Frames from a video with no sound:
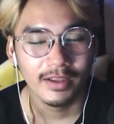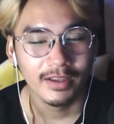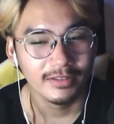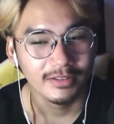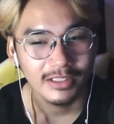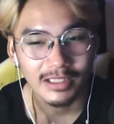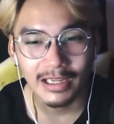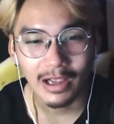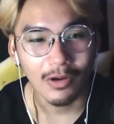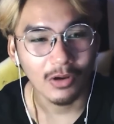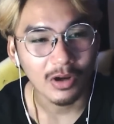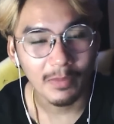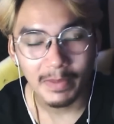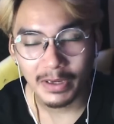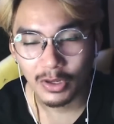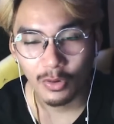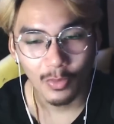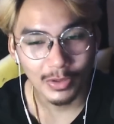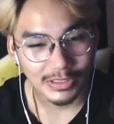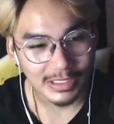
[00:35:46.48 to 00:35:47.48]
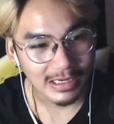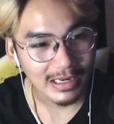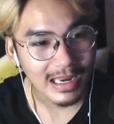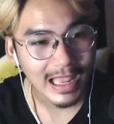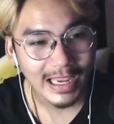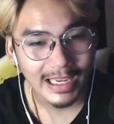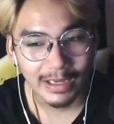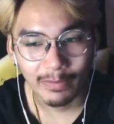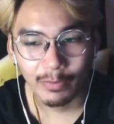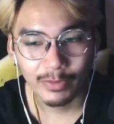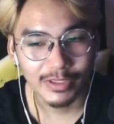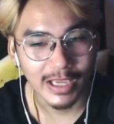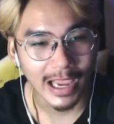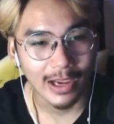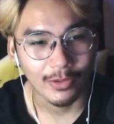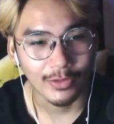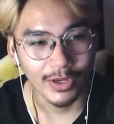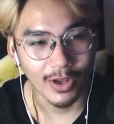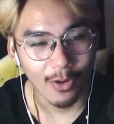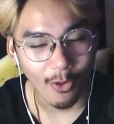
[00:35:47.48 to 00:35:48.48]
ซึ่งเขาก็ไม่รู้ว่าจะไล่ผู้ชาย
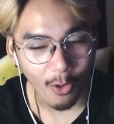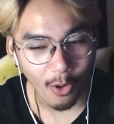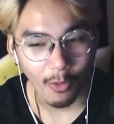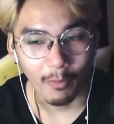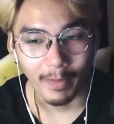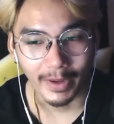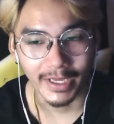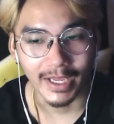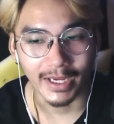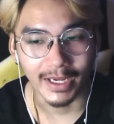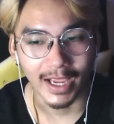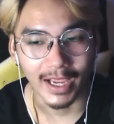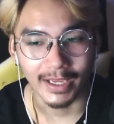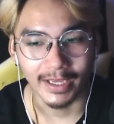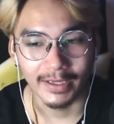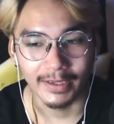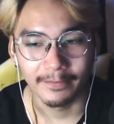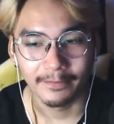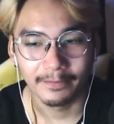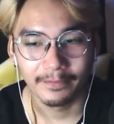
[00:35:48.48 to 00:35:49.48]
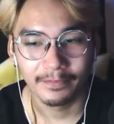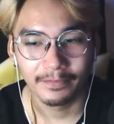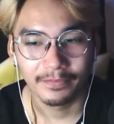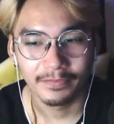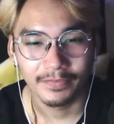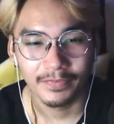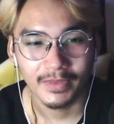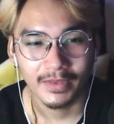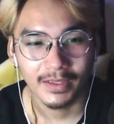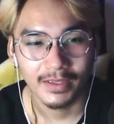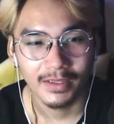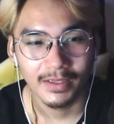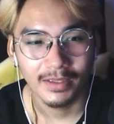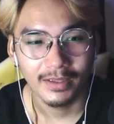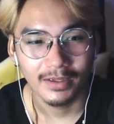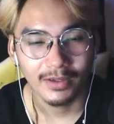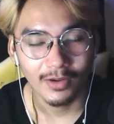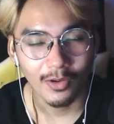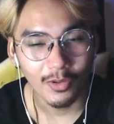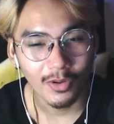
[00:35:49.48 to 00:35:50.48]
คนนี้ออกไปยังไง
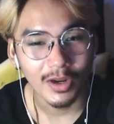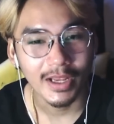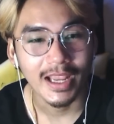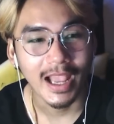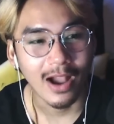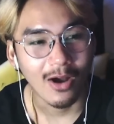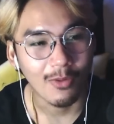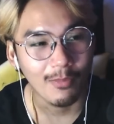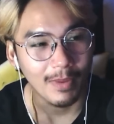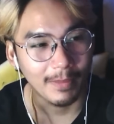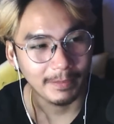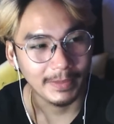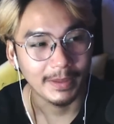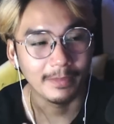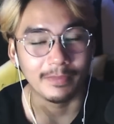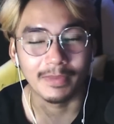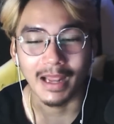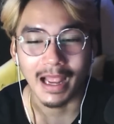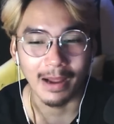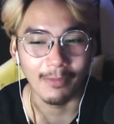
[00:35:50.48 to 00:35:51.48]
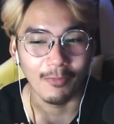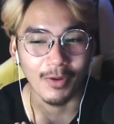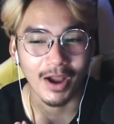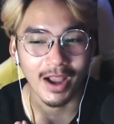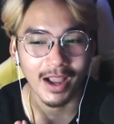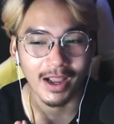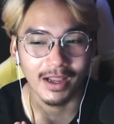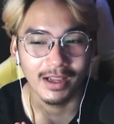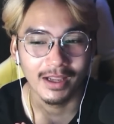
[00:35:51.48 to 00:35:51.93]
ก็เลยเอามาพิมพ์ถามว่า